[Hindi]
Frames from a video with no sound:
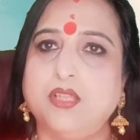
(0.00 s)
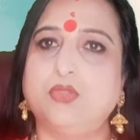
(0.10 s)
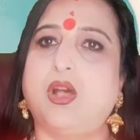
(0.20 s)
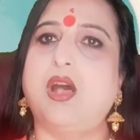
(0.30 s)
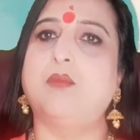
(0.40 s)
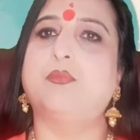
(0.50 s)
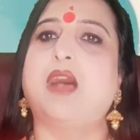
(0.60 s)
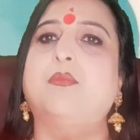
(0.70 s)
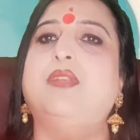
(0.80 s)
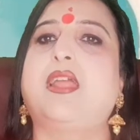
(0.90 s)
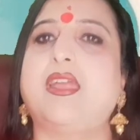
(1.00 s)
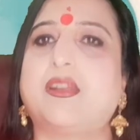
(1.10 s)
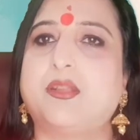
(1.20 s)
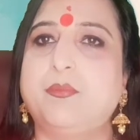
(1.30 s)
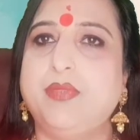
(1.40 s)
तो आप आप
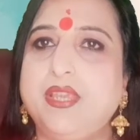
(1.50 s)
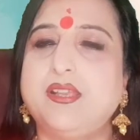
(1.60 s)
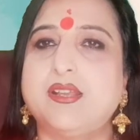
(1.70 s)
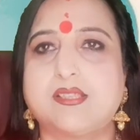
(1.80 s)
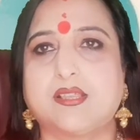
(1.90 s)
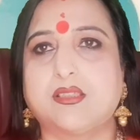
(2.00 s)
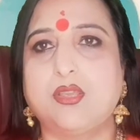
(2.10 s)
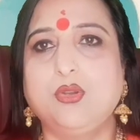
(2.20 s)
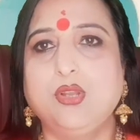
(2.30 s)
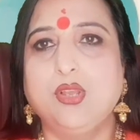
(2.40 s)
डायरेक्ट भी कर सकते हो